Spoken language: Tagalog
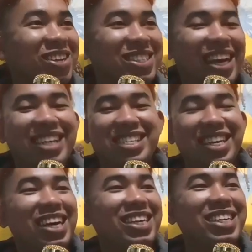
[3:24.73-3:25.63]
chance.
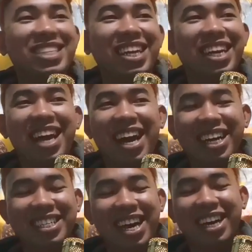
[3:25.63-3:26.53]
Hindi sila nag-agree
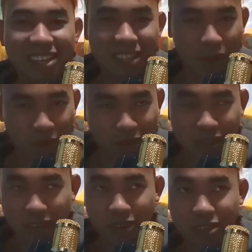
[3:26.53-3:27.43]
sa akin. Tawag doon
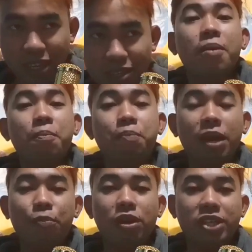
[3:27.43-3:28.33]
second chance.
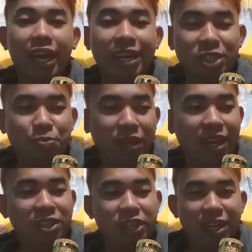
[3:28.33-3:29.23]
People change,
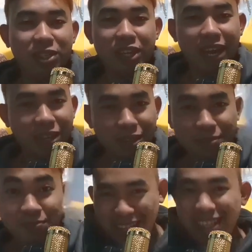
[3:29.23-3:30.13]
feeling change. Ayan eh, o.
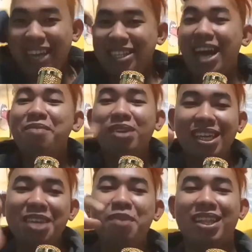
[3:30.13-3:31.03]
So next time,
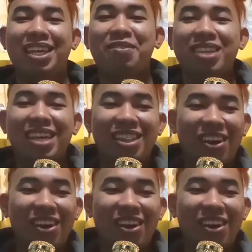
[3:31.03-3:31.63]
magdidebate kami dito.